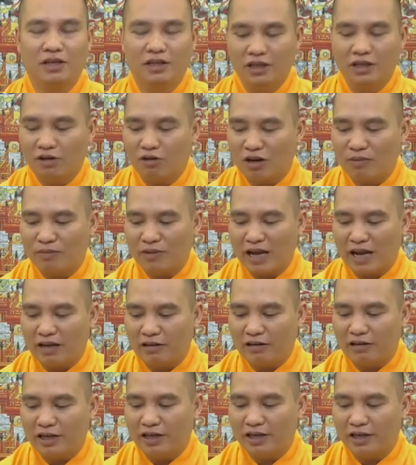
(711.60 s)
nhưng còn mà
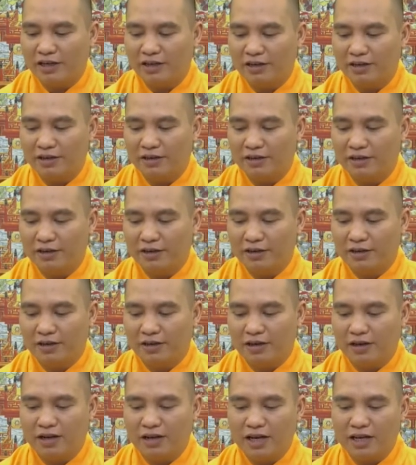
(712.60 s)
hạng người
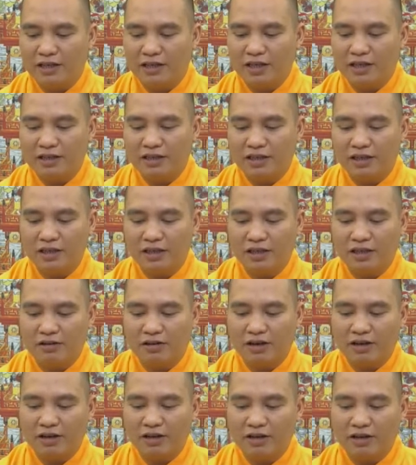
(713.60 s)
ở đây dẫn chứng để
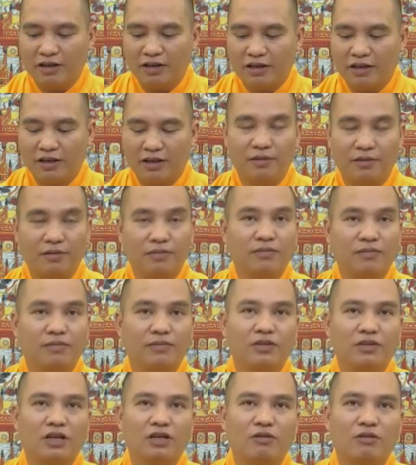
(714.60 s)
nói ờ,
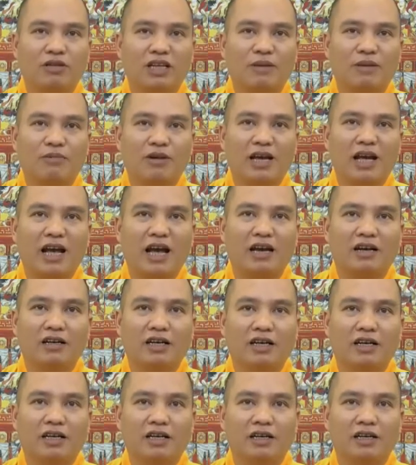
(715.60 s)
cho chúng ta một cái hạng
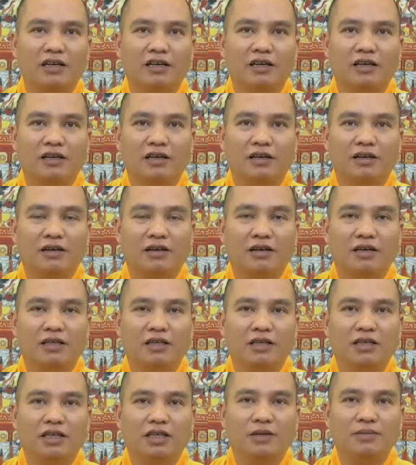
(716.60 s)
người
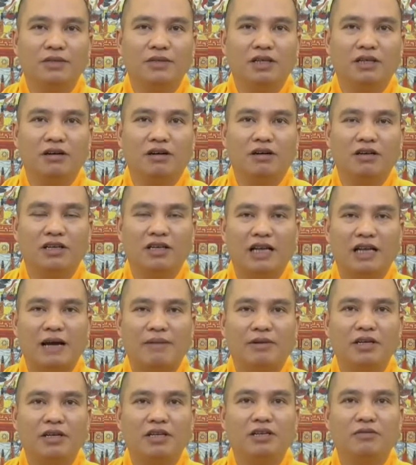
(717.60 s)
đời trước kiếp trước họ
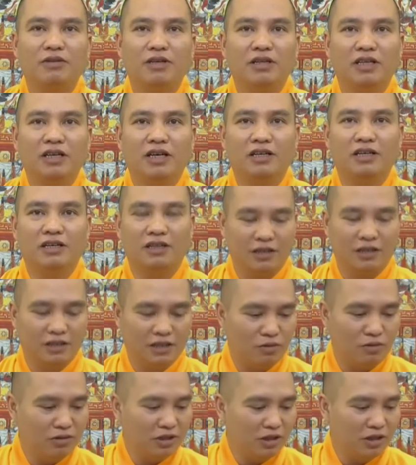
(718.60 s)
làm rất nhiều việc thiện
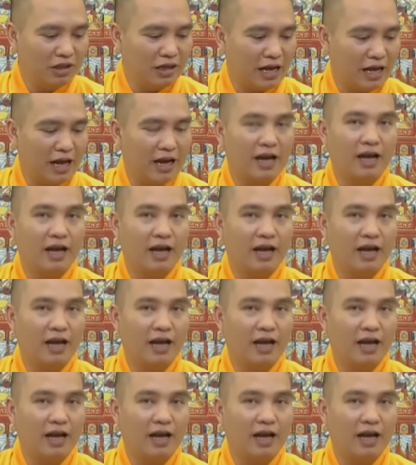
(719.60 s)
giống như là